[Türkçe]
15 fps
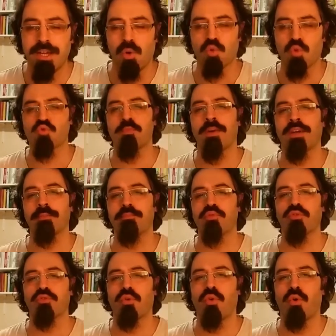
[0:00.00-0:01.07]
Osmanlı
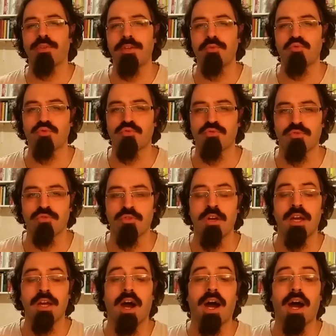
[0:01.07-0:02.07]
protokolde üstündü.